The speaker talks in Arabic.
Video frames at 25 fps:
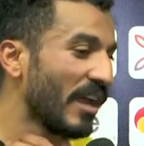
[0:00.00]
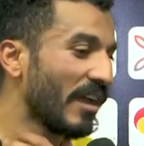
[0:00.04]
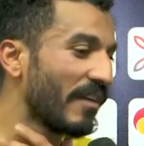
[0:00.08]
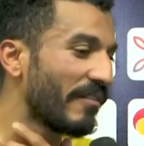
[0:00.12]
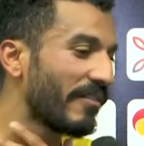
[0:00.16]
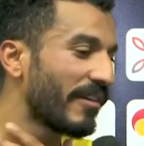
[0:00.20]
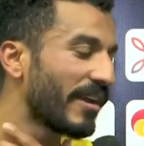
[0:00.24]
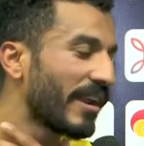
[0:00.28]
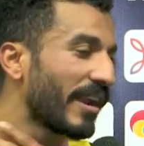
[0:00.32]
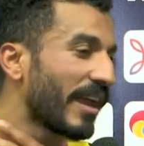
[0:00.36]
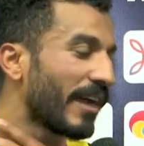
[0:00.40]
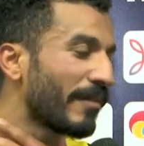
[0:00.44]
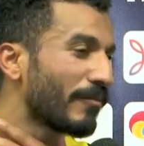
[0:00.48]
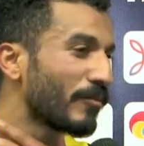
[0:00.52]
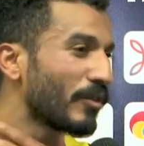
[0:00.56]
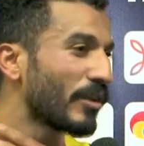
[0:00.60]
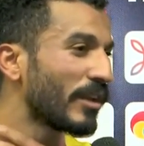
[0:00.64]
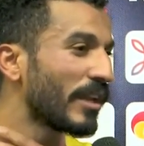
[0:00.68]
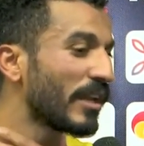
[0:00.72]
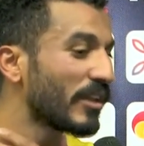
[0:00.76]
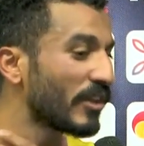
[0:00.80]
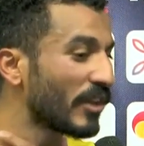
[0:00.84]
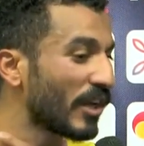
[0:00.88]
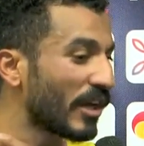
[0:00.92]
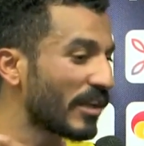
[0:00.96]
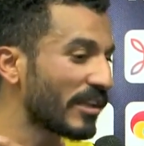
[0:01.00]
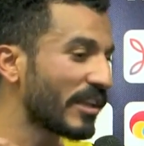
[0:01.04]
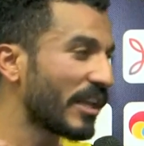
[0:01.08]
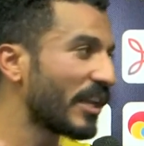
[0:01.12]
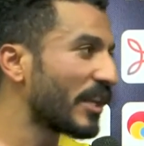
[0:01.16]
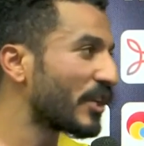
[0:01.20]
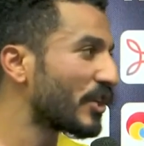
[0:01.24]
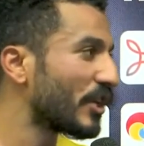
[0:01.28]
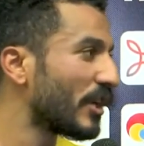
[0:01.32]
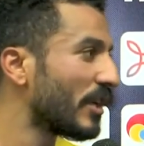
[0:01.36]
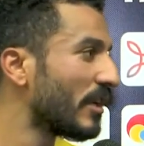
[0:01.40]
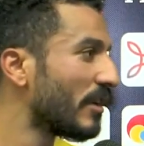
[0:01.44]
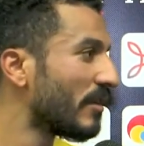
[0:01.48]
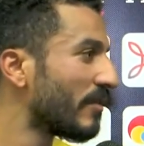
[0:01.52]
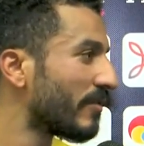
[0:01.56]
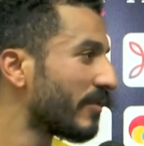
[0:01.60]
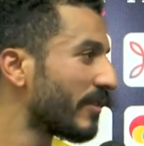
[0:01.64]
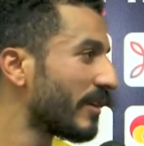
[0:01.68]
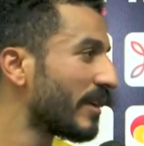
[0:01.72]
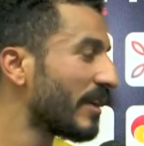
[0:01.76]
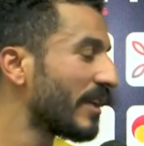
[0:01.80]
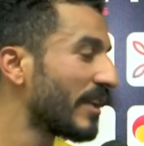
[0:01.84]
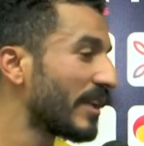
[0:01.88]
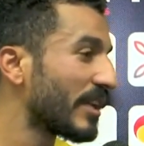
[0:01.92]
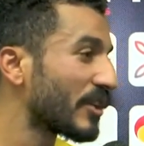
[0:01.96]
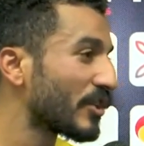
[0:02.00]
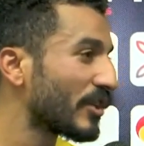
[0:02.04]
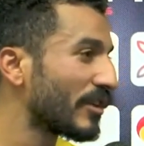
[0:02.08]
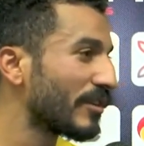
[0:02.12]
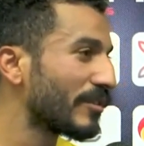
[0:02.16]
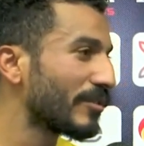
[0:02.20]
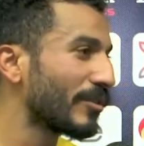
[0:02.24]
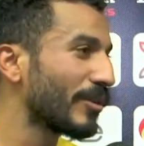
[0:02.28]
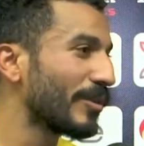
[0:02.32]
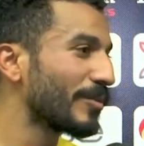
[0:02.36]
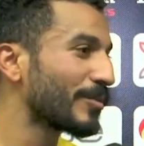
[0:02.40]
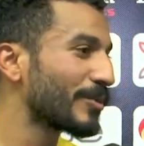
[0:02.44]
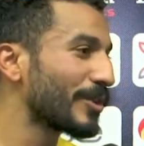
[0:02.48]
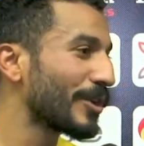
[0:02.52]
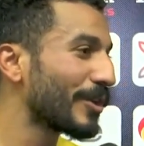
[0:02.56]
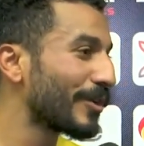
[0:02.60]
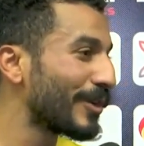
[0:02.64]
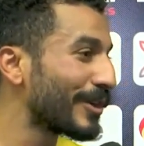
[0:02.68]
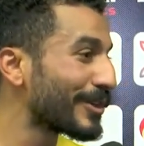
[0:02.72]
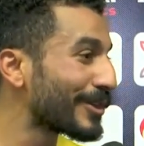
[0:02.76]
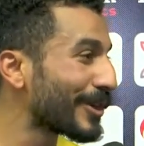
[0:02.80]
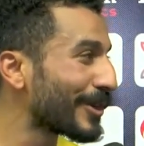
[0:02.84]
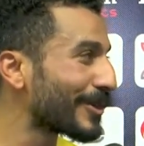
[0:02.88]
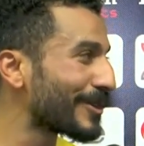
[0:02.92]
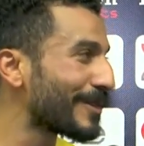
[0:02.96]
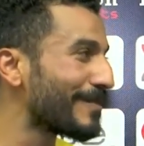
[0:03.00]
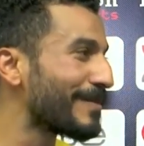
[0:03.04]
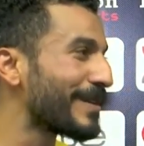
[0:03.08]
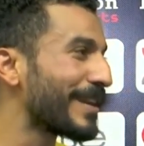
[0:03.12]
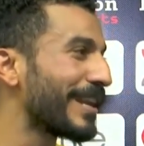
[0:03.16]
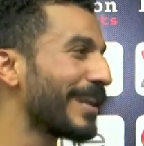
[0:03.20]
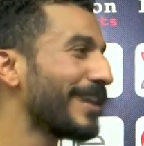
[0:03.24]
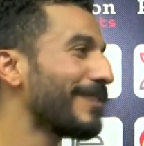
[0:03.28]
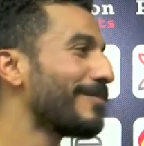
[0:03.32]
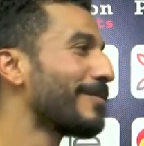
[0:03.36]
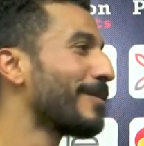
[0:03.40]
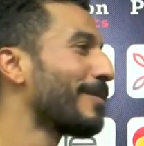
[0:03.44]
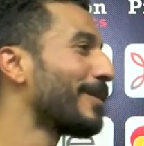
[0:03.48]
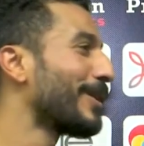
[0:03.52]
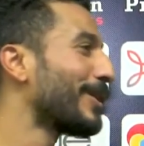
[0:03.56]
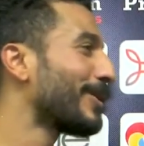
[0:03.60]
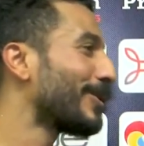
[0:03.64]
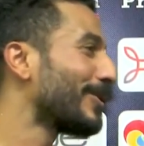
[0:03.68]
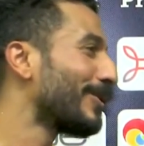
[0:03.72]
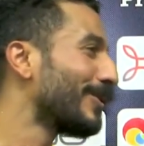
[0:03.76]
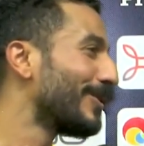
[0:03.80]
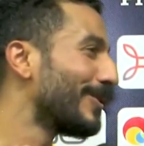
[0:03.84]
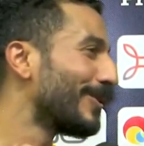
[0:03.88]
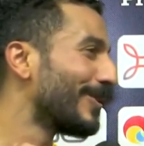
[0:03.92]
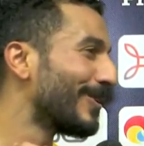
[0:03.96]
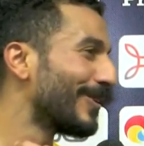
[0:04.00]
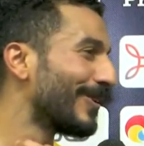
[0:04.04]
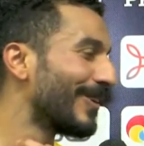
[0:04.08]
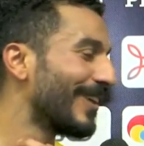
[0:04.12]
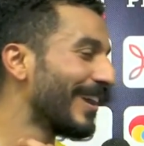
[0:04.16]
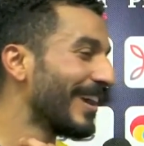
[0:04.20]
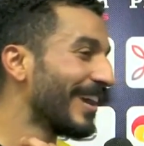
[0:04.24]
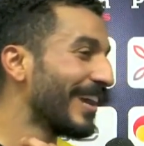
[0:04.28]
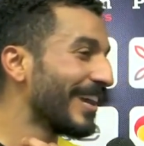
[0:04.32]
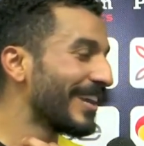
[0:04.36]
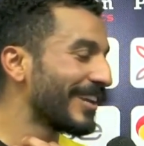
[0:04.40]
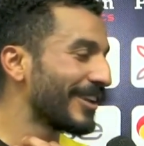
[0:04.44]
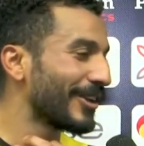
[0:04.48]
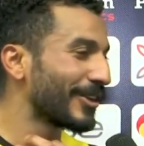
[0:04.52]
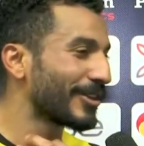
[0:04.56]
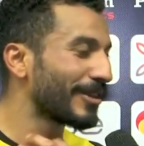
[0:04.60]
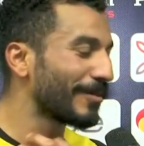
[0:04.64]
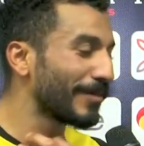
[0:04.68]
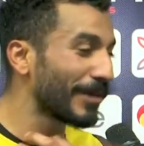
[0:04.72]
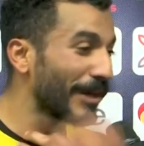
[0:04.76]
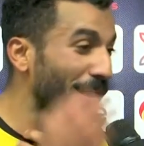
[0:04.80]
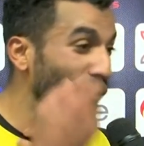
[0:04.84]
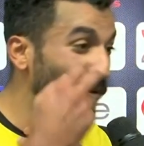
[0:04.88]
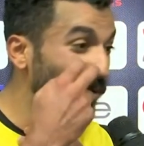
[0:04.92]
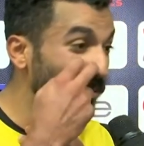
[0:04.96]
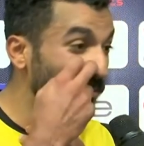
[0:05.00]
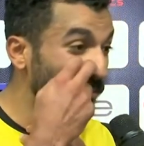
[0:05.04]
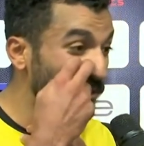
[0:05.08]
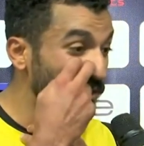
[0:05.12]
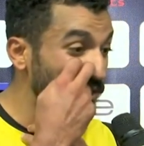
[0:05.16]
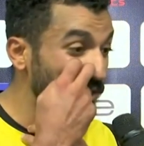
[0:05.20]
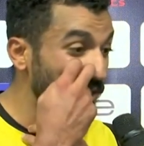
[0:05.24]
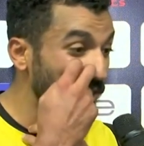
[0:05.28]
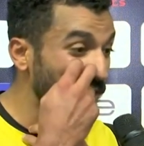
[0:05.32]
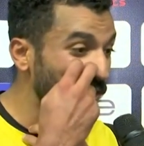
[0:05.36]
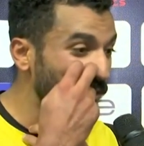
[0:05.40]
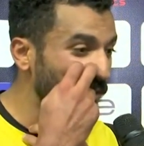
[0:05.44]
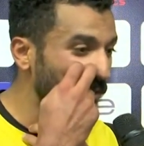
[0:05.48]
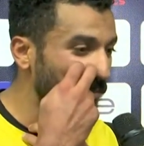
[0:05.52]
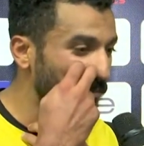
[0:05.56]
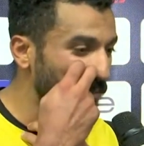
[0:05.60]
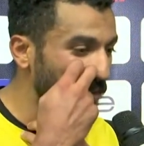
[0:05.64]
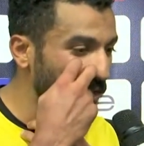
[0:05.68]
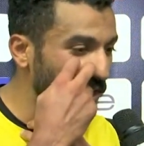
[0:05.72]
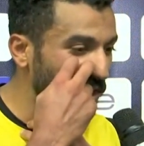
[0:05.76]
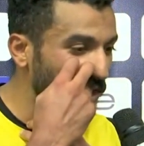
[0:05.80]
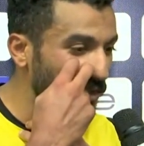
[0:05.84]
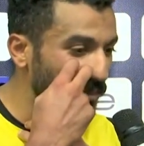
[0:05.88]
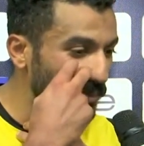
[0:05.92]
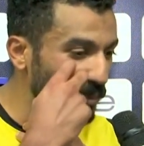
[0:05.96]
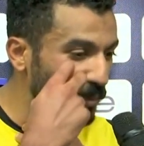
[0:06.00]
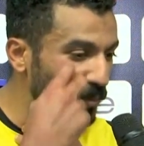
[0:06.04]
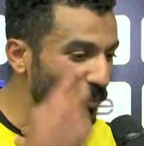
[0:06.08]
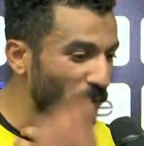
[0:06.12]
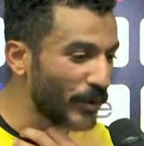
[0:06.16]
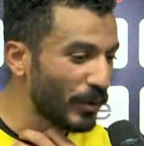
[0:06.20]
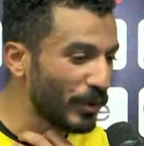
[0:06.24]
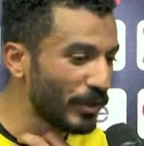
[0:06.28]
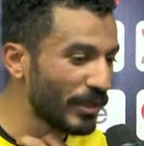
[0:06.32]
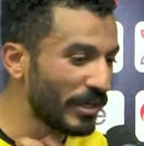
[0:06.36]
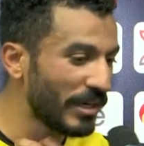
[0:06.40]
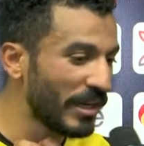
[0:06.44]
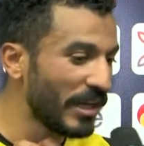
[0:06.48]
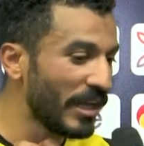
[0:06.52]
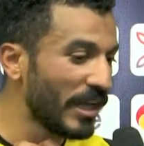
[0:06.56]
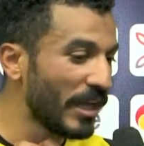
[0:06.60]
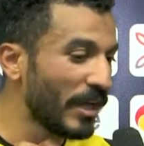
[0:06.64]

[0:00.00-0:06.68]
فالحمد لله النهارده الناشئين في الناشئين طلعوا بصوره كويسه حسام الريال ببارك له يعتبر اول ماتش ليه وربنا كرمه بجون